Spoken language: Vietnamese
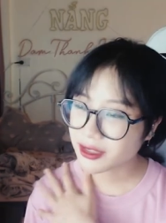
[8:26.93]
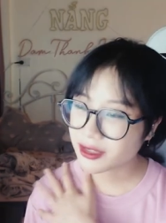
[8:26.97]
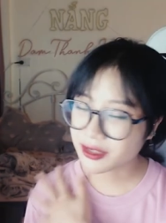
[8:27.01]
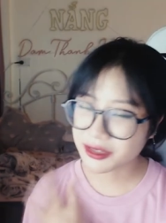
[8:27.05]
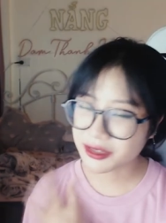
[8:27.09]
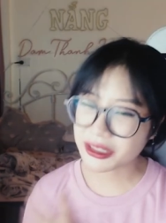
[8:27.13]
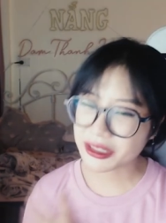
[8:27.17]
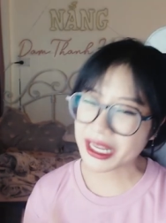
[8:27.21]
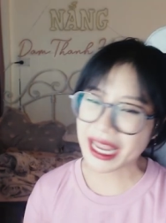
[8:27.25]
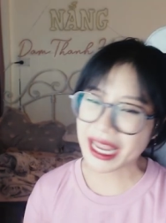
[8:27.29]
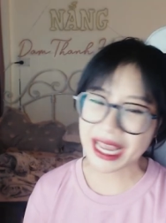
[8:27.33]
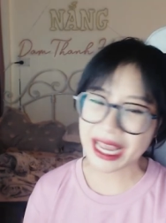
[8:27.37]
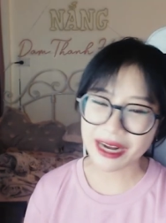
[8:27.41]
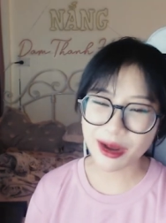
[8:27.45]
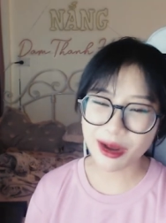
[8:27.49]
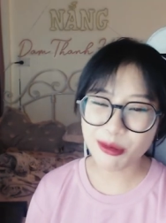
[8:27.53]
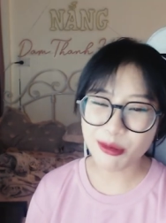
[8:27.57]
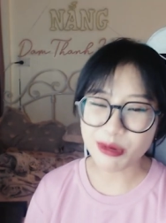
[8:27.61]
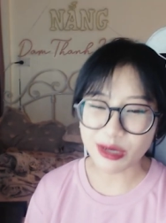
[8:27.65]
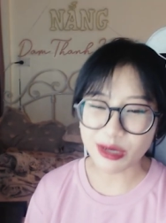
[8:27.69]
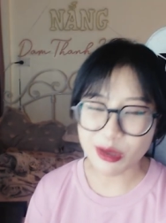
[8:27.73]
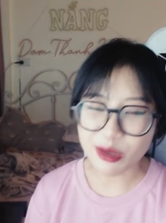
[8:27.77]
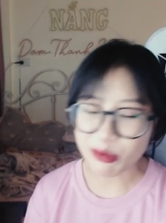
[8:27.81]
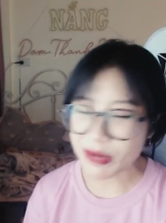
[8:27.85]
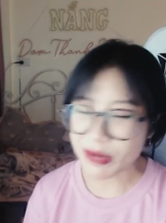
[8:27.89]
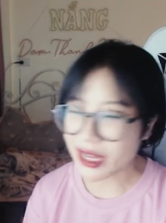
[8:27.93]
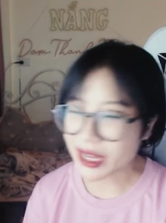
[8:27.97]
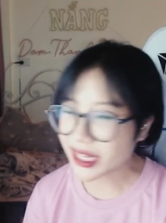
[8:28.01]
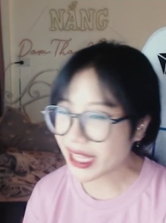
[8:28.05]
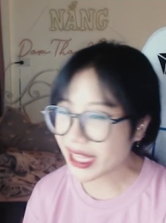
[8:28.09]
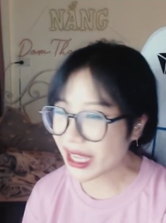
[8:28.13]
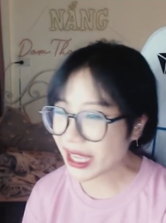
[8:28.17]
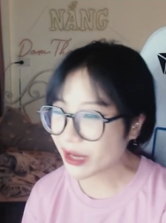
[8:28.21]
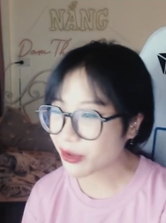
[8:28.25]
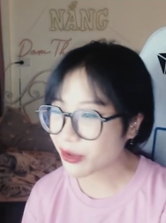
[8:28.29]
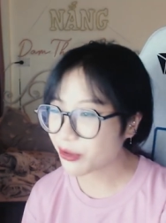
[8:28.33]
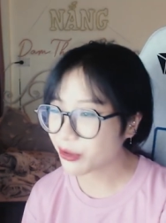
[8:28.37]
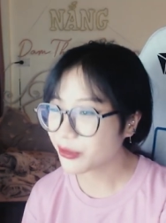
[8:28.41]
nghe không được động đến
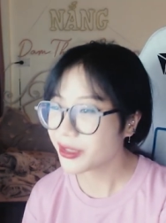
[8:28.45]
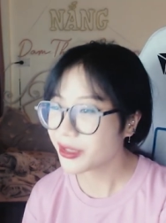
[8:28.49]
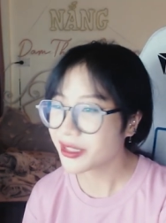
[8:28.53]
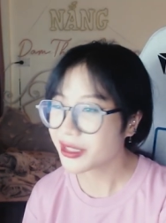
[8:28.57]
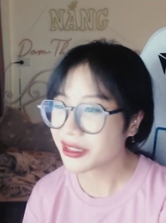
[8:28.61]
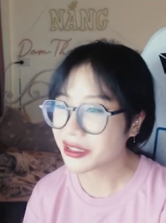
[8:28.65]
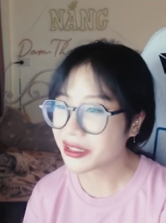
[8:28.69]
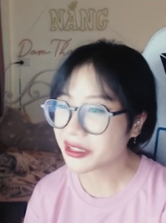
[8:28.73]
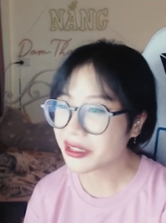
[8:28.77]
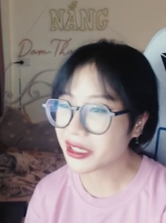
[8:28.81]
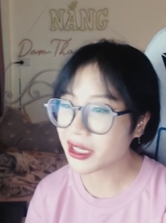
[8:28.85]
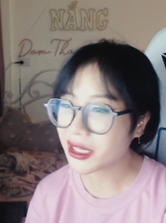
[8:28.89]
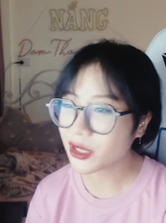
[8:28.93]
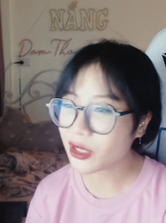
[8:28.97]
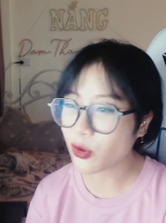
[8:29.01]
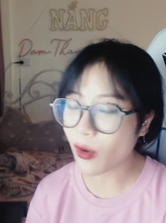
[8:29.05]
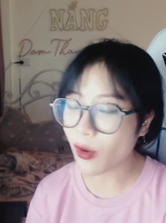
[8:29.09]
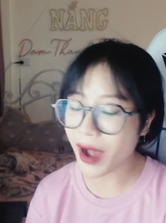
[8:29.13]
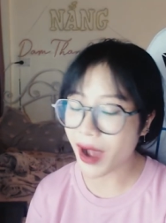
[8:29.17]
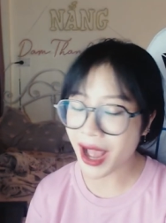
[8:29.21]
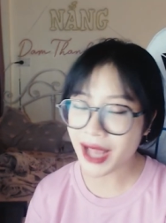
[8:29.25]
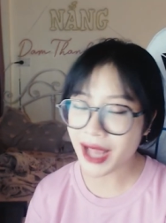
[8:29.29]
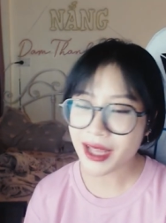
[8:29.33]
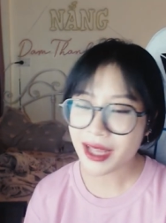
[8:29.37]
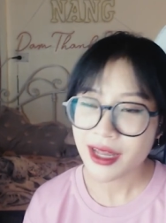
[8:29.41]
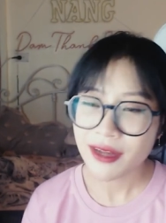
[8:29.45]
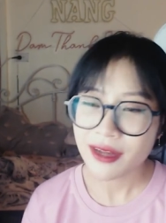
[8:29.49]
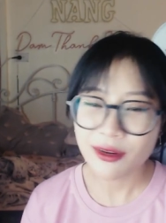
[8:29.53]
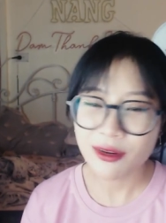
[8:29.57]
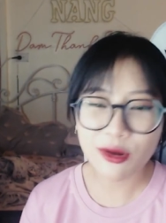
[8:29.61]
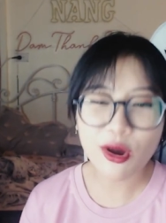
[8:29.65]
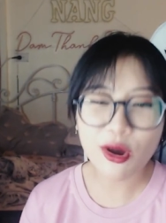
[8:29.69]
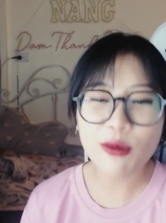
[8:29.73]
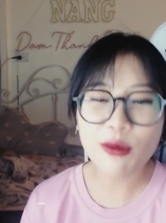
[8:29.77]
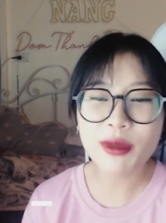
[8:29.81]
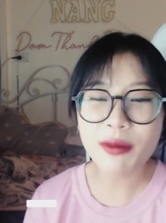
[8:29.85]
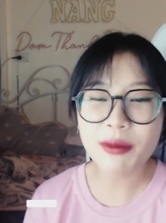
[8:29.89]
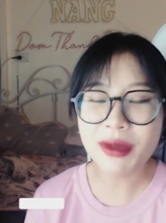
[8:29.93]
nghe nó cũng hơi hơi quá nó
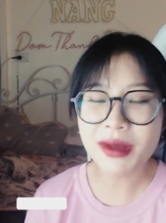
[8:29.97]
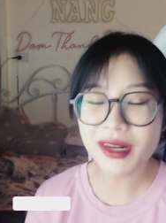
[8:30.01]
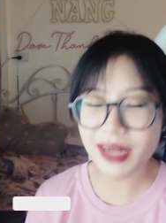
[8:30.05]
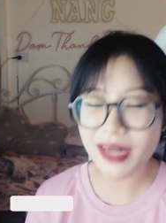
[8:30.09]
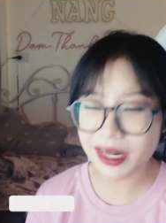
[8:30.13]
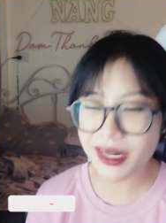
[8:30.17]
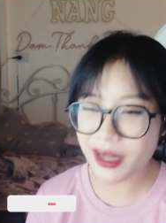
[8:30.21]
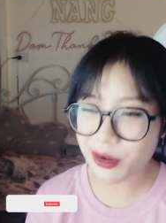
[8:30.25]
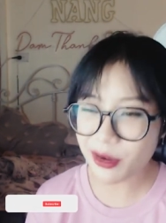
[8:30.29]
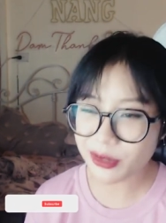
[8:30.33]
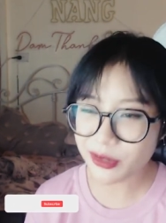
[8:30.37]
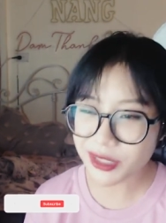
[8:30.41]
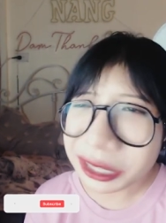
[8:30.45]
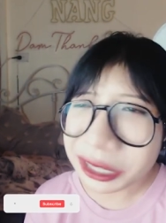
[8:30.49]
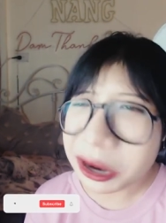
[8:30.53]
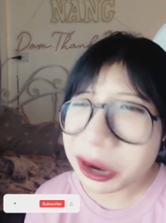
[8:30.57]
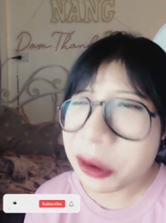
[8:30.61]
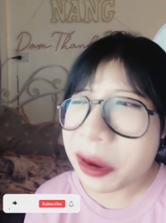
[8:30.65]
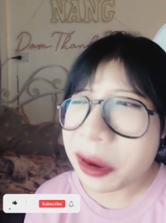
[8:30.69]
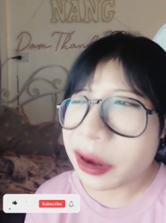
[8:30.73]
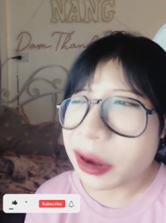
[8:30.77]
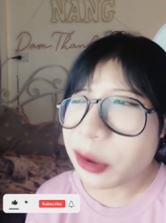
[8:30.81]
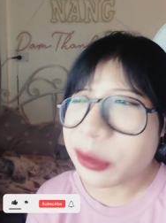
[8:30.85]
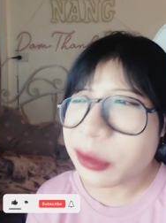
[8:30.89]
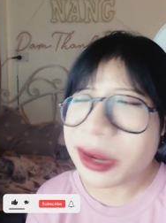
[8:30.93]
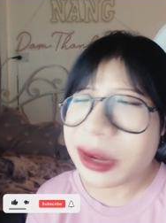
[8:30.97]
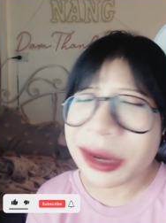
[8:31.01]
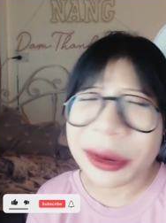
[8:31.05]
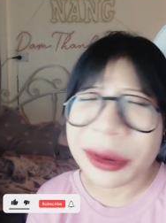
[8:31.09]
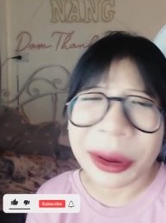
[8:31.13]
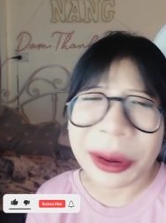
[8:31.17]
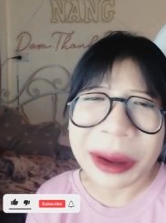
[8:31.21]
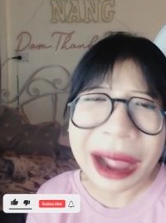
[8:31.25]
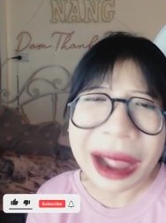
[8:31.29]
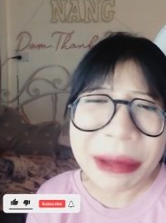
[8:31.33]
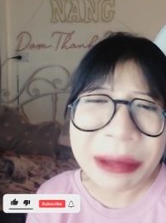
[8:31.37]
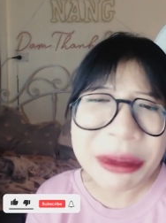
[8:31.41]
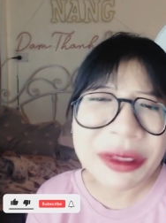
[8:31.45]
không đến mức đấy đâu chắc câu đấy đúng được
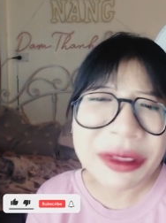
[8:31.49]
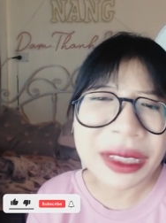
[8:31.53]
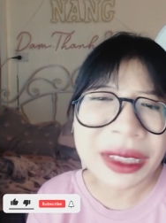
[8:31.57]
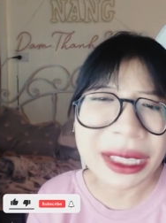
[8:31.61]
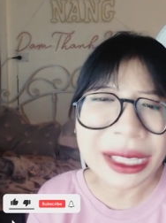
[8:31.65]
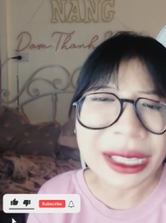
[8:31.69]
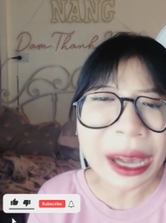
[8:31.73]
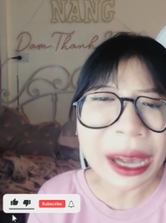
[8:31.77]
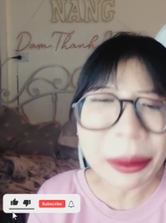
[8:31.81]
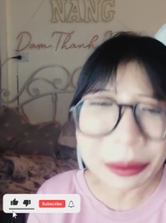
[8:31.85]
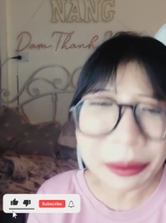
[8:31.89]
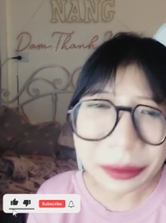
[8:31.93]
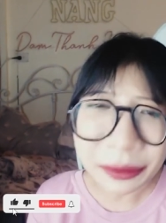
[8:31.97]
khoảng 20% phần trăm